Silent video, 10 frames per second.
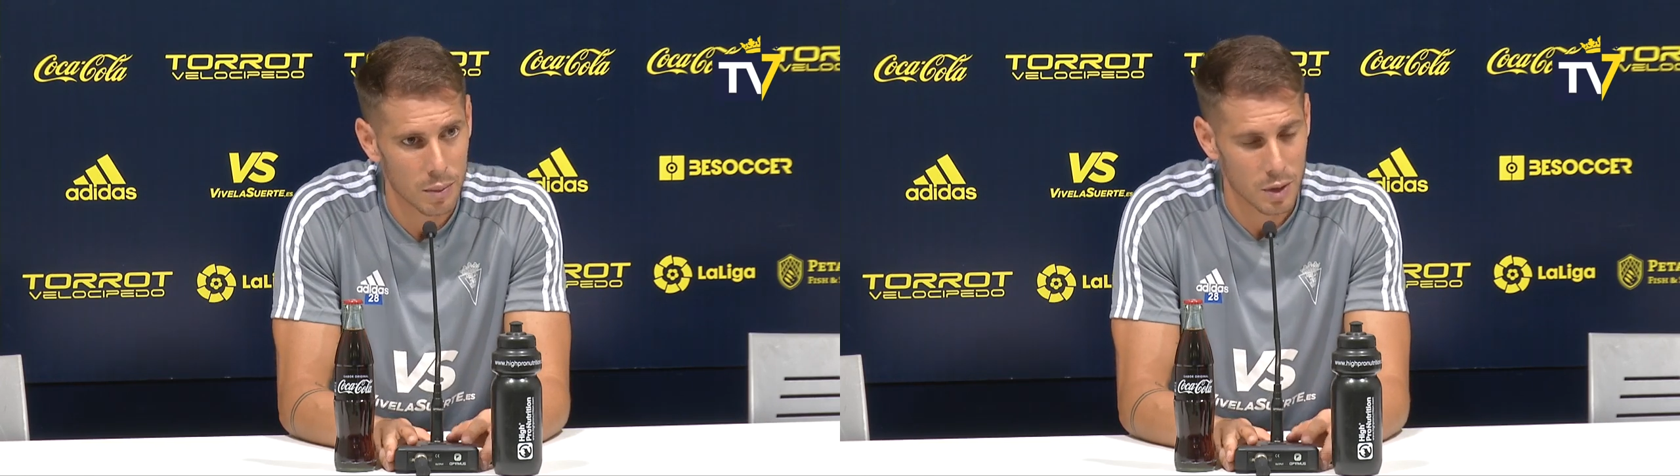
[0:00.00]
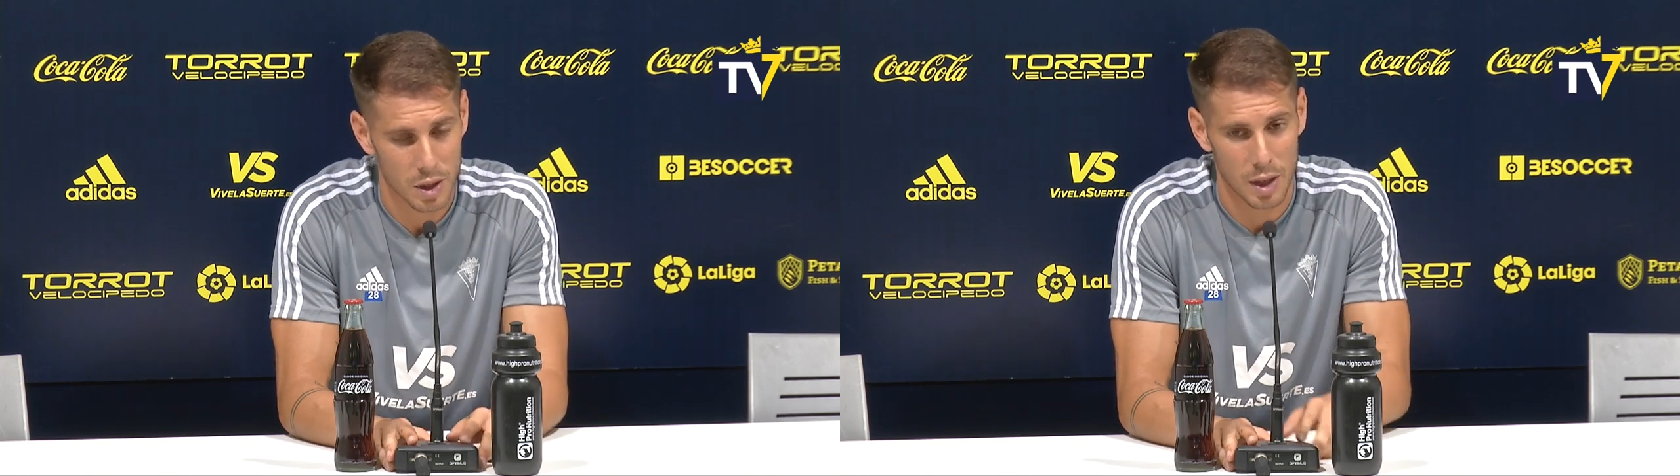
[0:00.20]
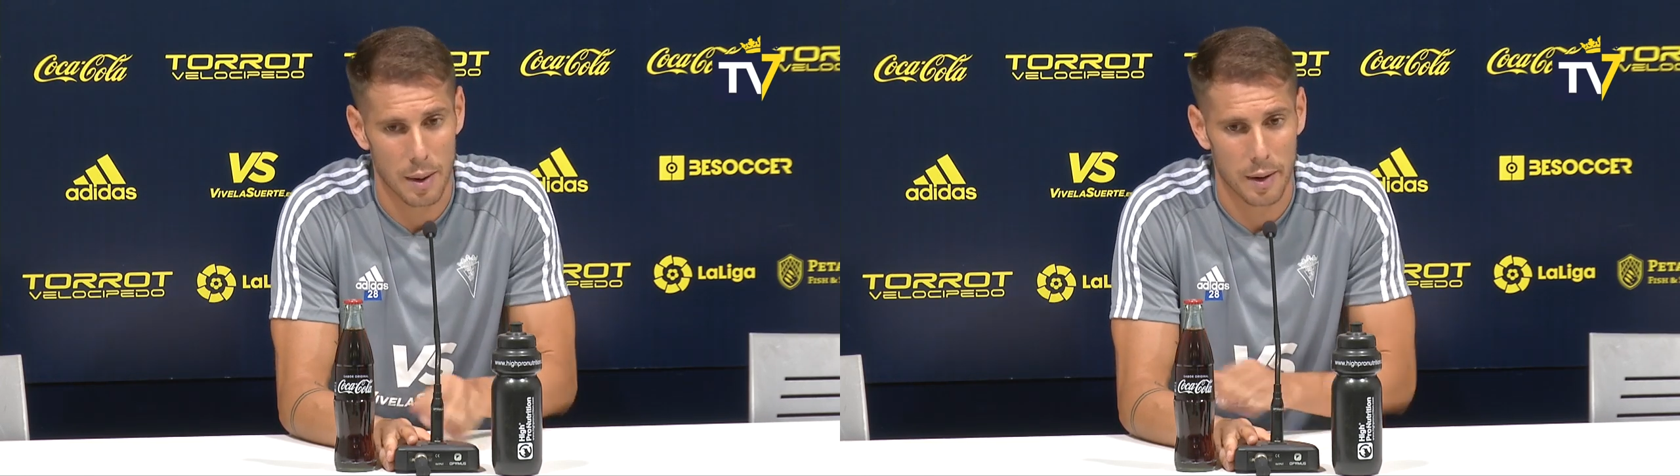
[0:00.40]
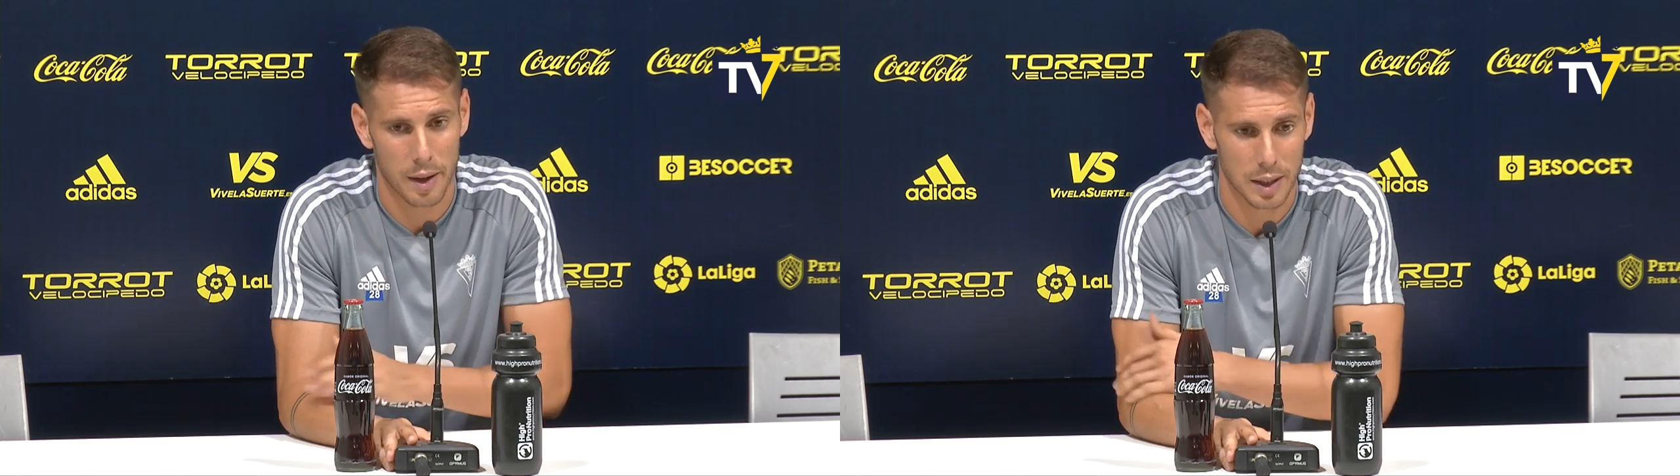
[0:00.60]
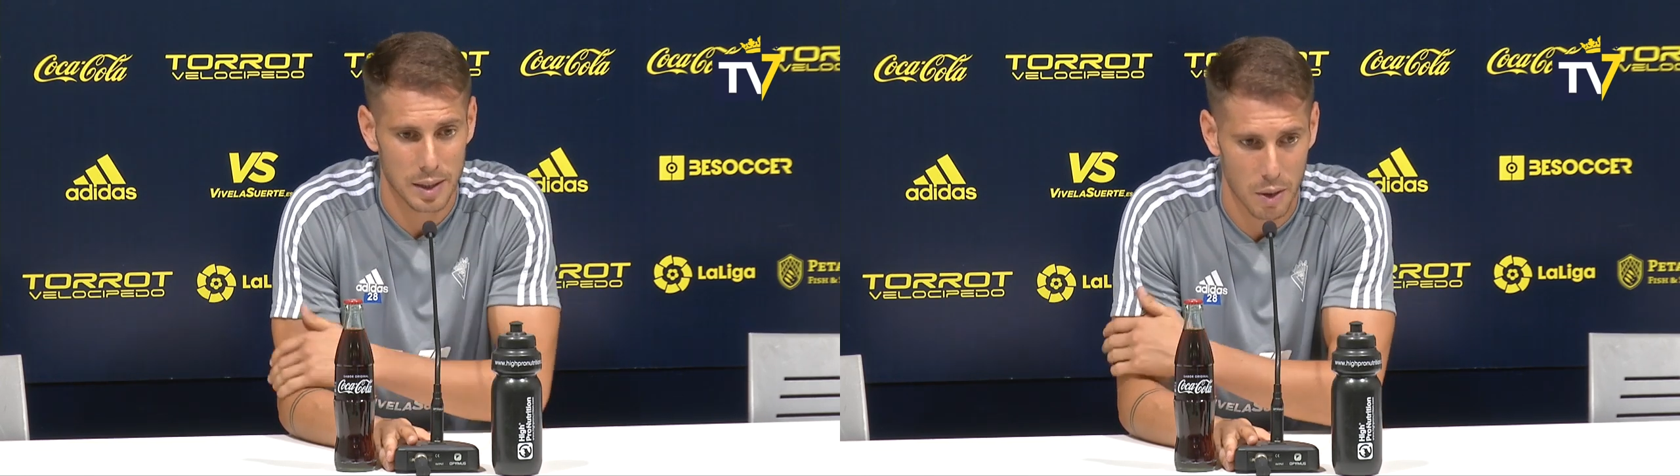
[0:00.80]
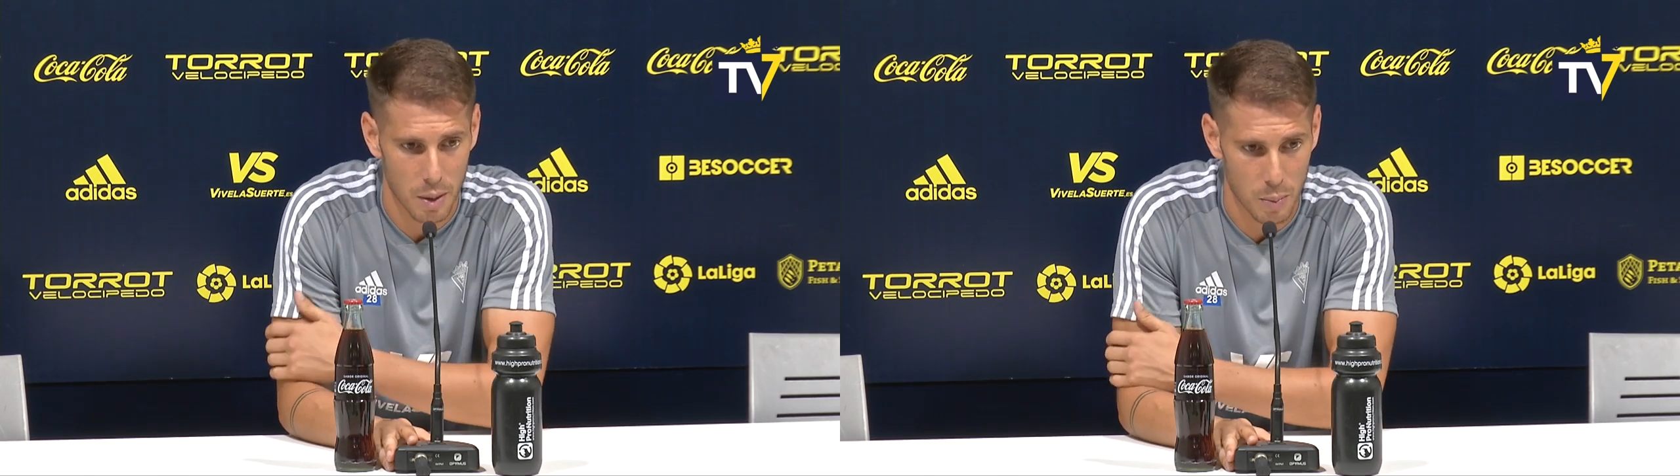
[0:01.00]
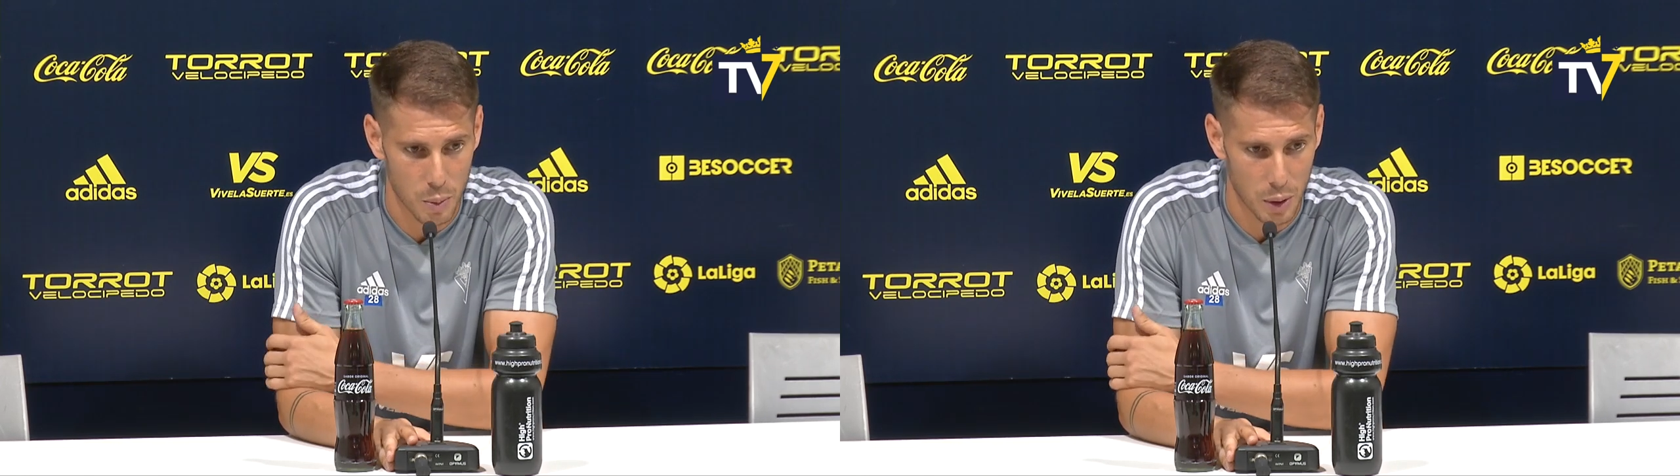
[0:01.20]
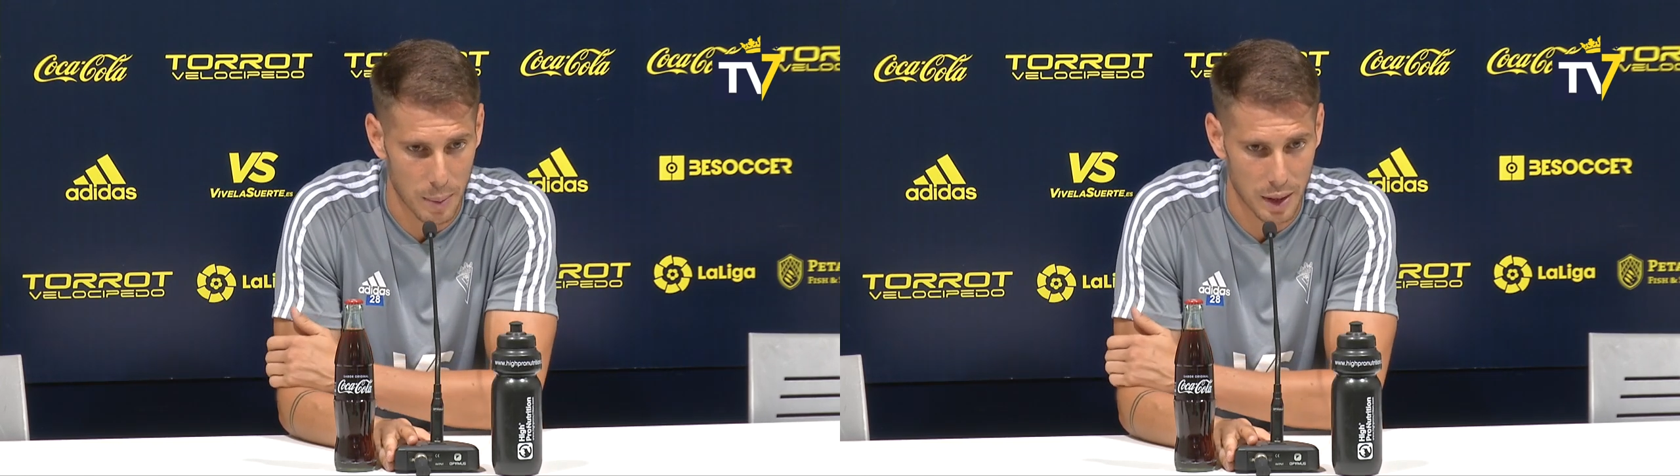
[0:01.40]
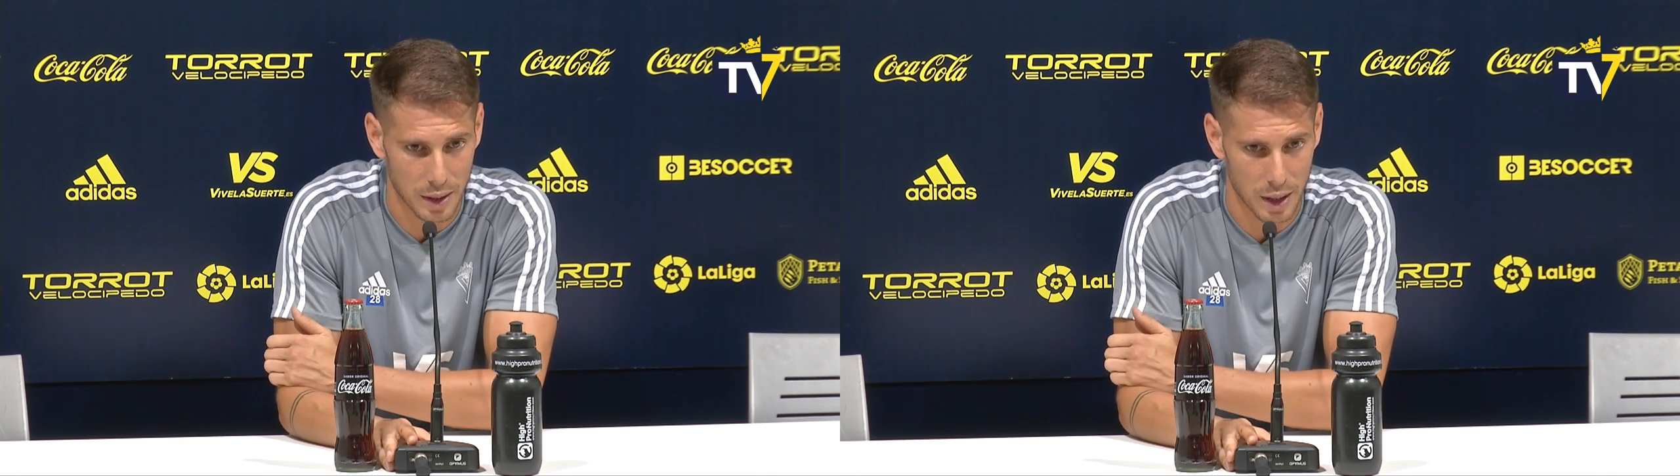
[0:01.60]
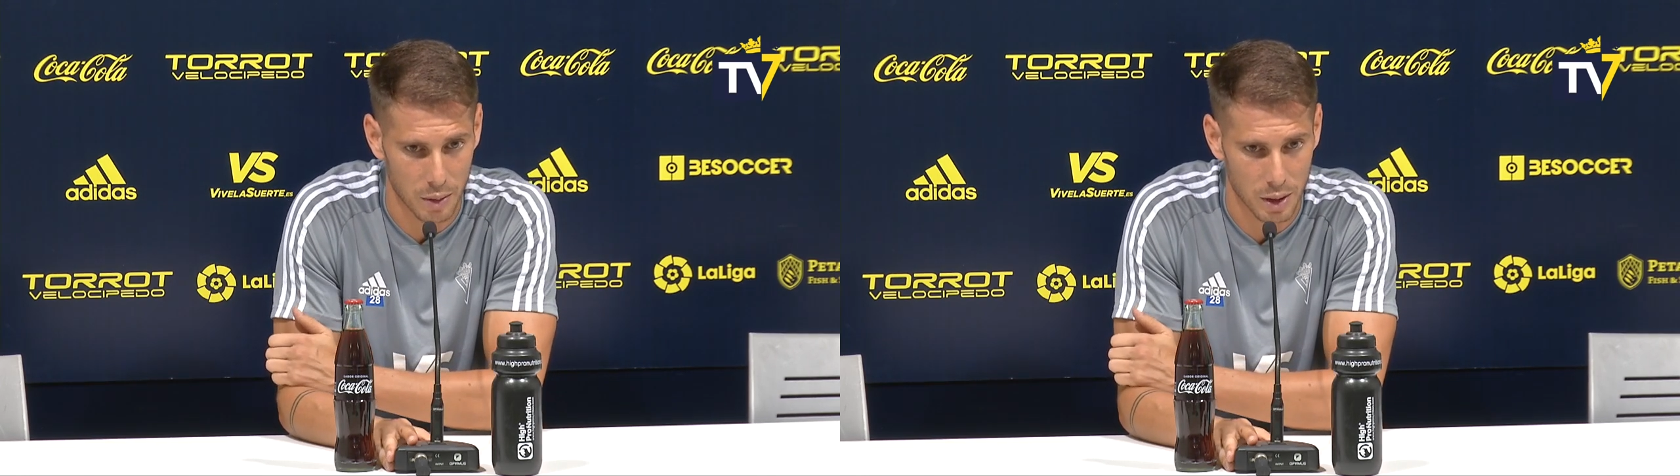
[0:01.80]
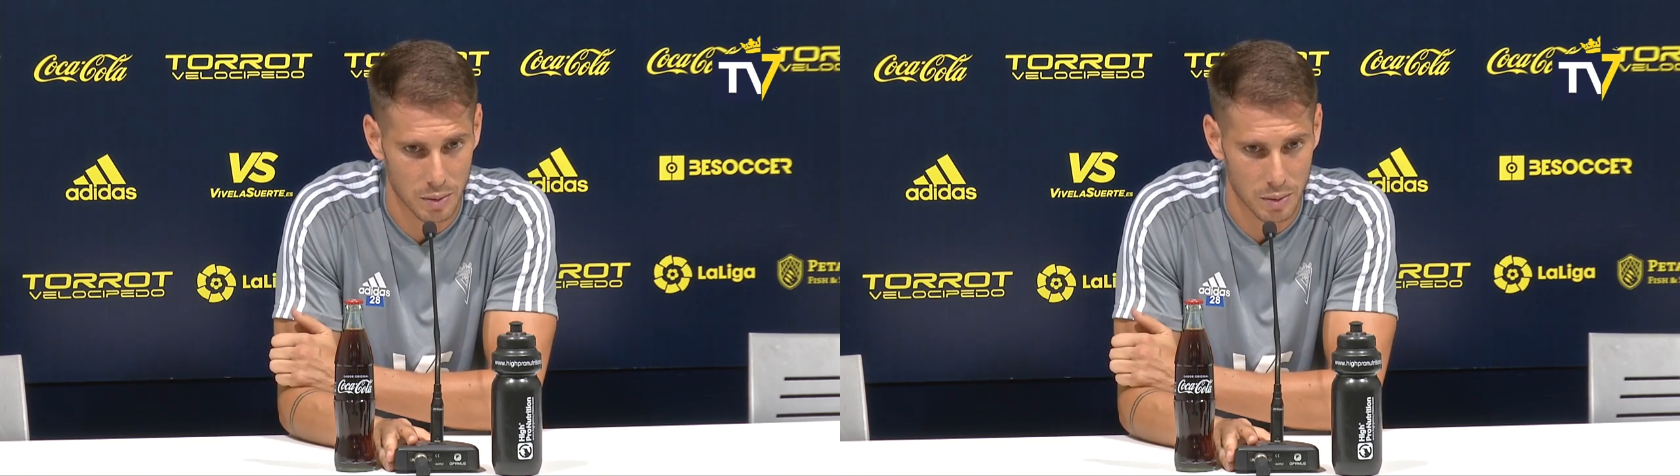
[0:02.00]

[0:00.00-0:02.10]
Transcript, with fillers: Sí, la verdad que este año hay muy buena plantilla, ¿no?